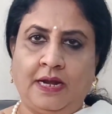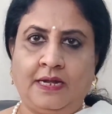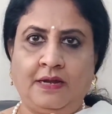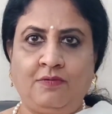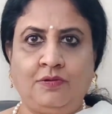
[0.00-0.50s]

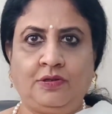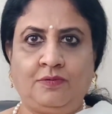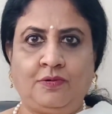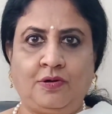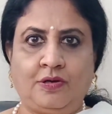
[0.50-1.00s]
நல்ல வந்து
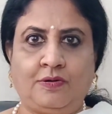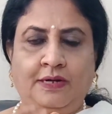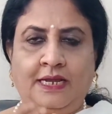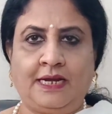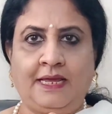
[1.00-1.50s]
உங்களுக்கு
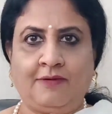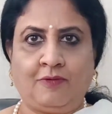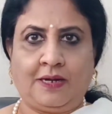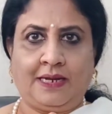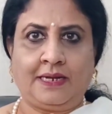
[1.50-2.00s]
நீங்களே
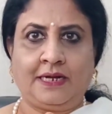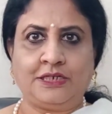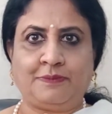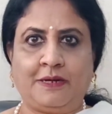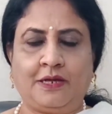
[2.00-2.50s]
உங்களை
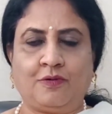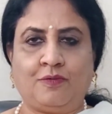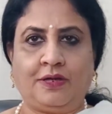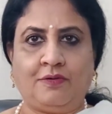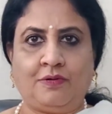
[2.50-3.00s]
என்கரேஜ்
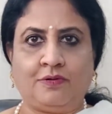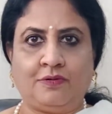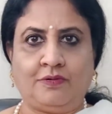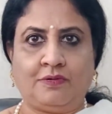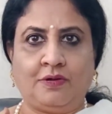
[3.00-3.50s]
பண்ணிக்கக்கூடிய ஒரு
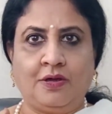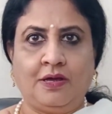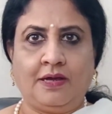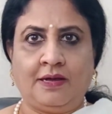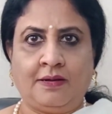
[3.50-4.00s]

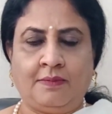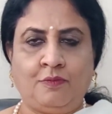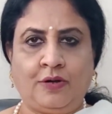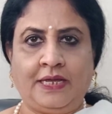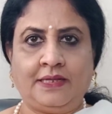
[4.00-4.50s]

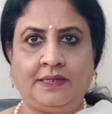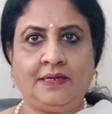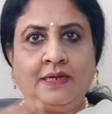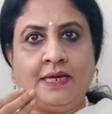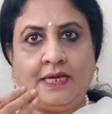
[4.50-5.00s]
முறை இது
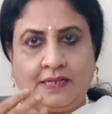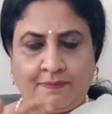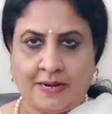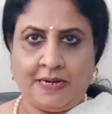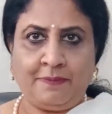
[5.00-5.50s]
இதை
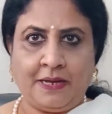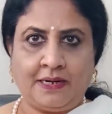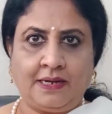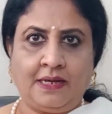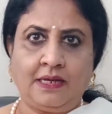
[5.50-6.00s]
பண்ணி
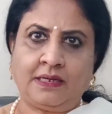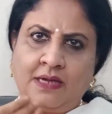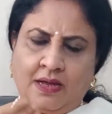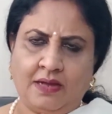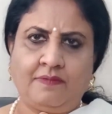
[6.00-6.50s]
பாருங்கள்
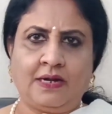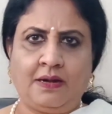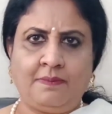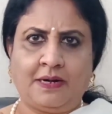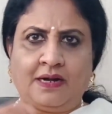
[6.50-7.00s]
யார்
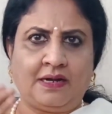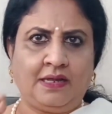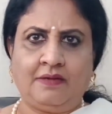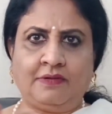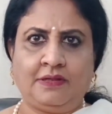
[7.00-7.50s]
வேணாலும் பண்ணலாம்
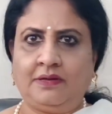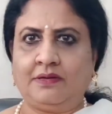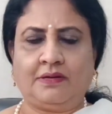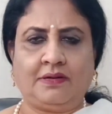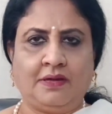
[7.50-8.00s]
நீங்கள் வந்து
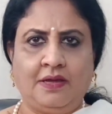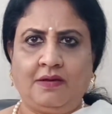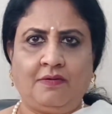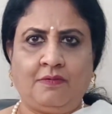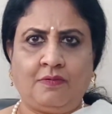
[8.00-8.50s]

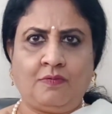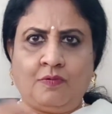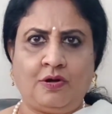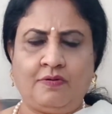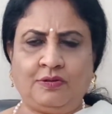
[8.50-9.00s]

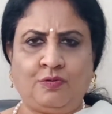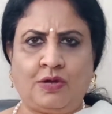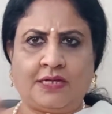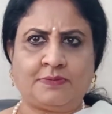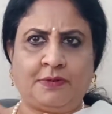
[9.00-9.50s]
உங்களை வந்து
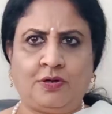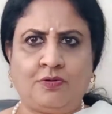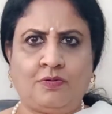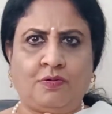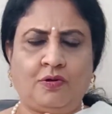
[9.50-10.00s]
உங்கள் ஹஸ்பண்டோ
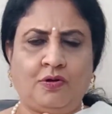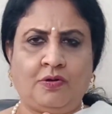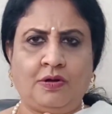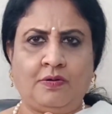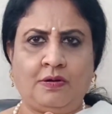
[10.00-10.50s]
உங்களை
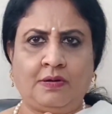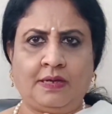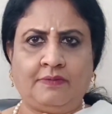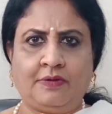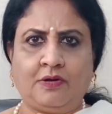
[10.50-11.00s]
ஒரு
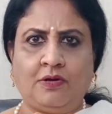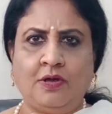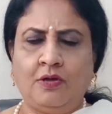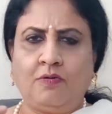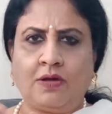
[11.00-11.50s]
இவரோ
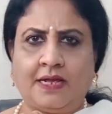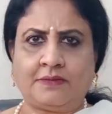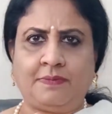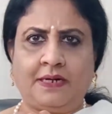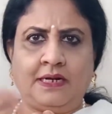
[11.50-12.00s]
உங்கள்
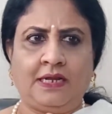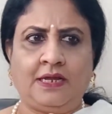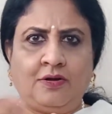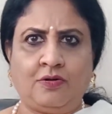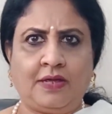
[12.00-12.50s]
ஹஸ்பண்டை
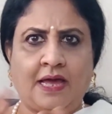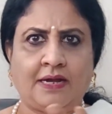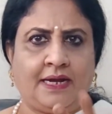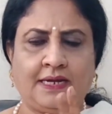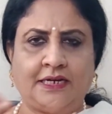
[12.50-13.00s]
நீங்களோ
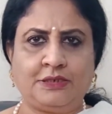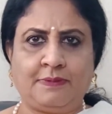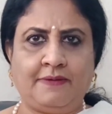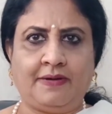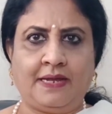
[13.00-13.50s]
யாரும் என்கரேஜ்
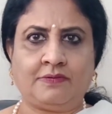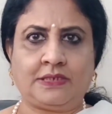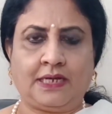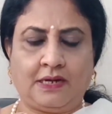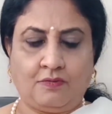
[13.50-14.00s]
பண்ண வேண்டிய
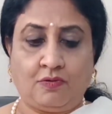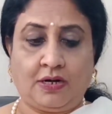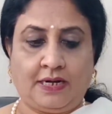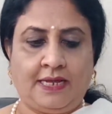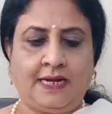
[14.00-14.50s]
அவசியம் இல்லை
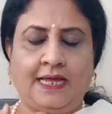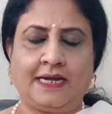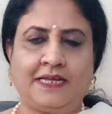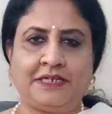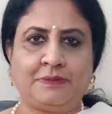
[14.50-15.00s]
உங்களை நீங்களே
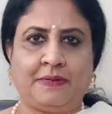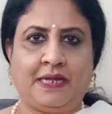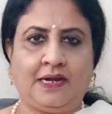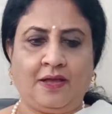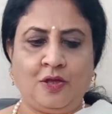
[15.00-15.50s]
என்கரேஜ்
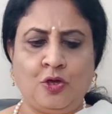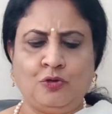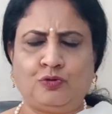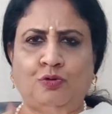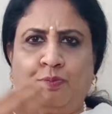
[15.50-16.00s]
பண்ணிக்கலாம்
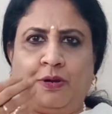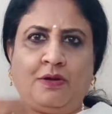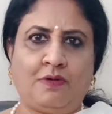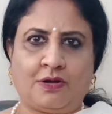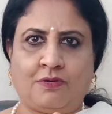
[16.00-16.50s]

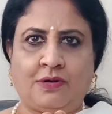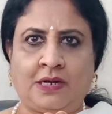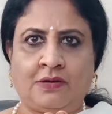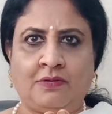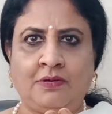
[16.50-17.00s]
சூப்பராக ஒர்க் அவுட்
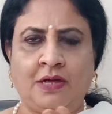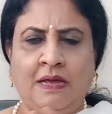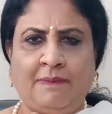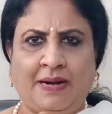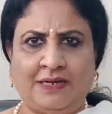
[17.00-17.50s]
ஆகும்
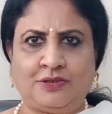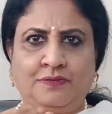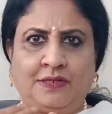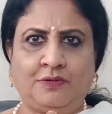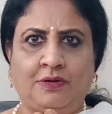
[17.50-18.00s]

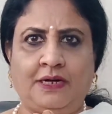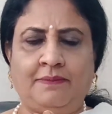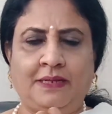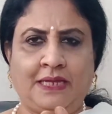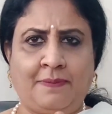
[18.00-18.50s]
மனசும் வந்து ஒரு
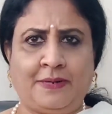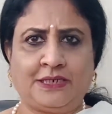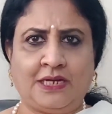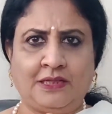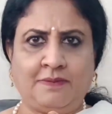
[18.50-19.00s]
நிம்மதியாக
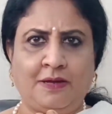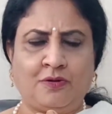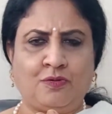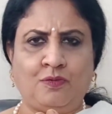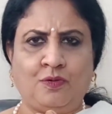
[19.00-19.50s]
பிரசாந்தமாக
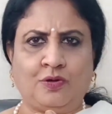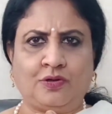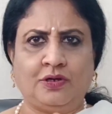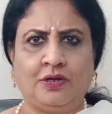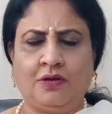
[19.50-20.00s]
இருக்கும்
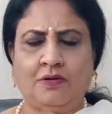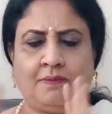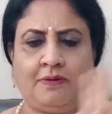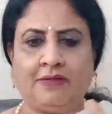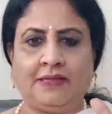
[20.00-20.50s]
உங்களுக்கு
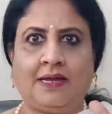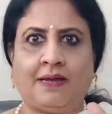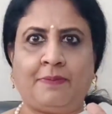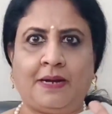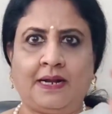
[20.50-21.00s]
ரொம்ப வந்து
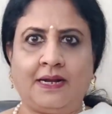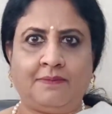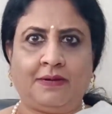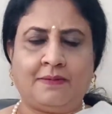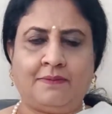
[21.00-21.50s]
அப்பாடா
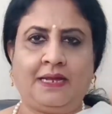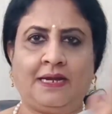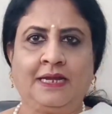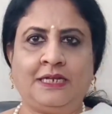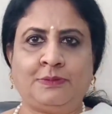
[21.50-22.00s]
நம்மளை நம்மளே
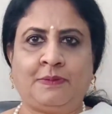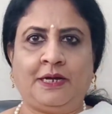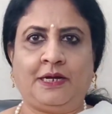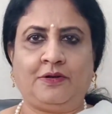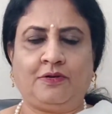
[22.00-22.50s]
என்கரேஜ்
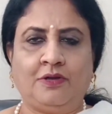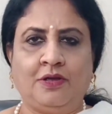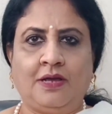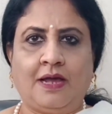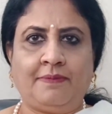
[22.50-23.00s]
பண்ணிக்கிட்டோம்
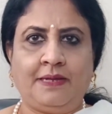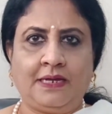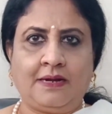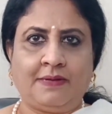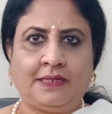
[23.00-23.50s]

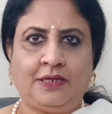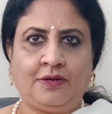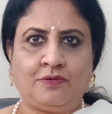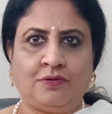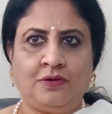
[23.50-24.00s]
அப்படிங்கிற மாதிரி
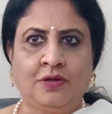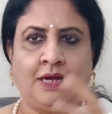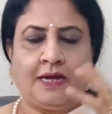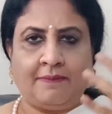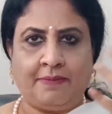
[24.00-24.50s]
இருக்கும்
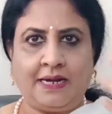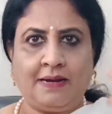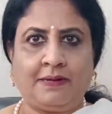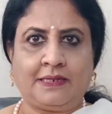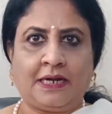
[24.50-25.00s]
நம்மளே
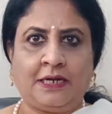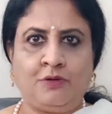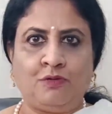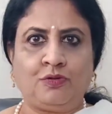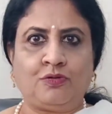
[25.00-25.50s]
நம்மளை தட்டி
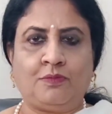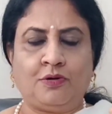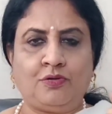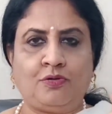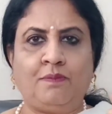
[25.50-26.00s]
கொடுத்துக்கும்
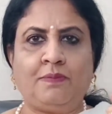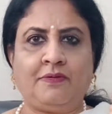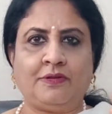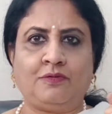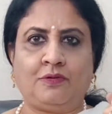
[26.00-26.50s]
பொழுது ரொம்ப
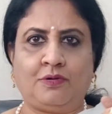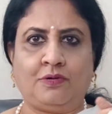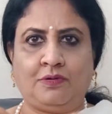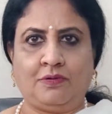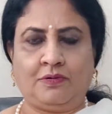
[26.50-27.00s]
வந்து ஒரு
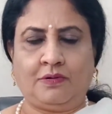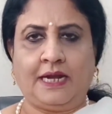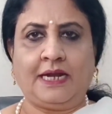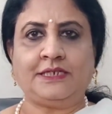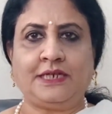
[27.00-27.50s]

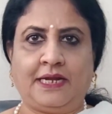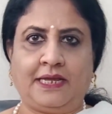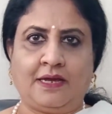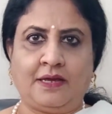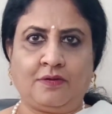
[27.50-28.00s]

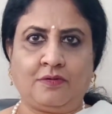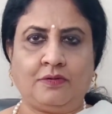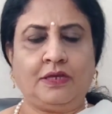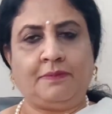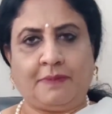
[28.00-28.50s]
எனர்ஜெட்டிக்காக இருக்கும்
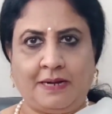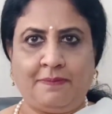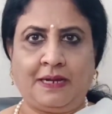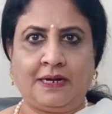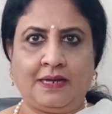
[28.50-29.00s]
இது பண்ணி
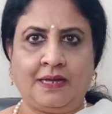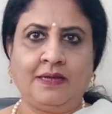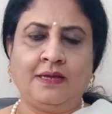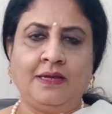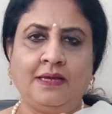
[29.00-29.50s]
பாருங்கள்
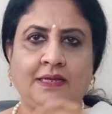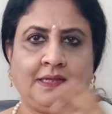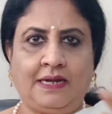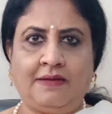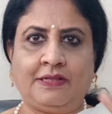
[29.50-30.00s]

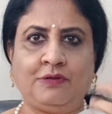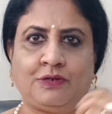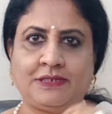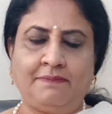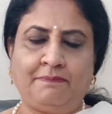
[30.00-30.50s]
இதெல்லாம் வந்து
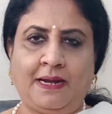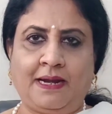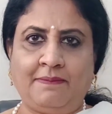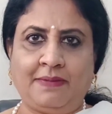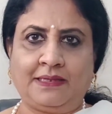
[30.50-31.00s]
ஒரு
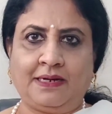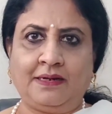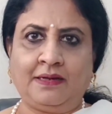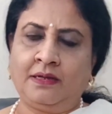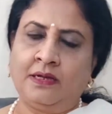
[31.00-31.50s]
சிம்பிளான
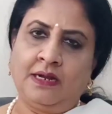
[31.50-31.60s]
மெத்தடு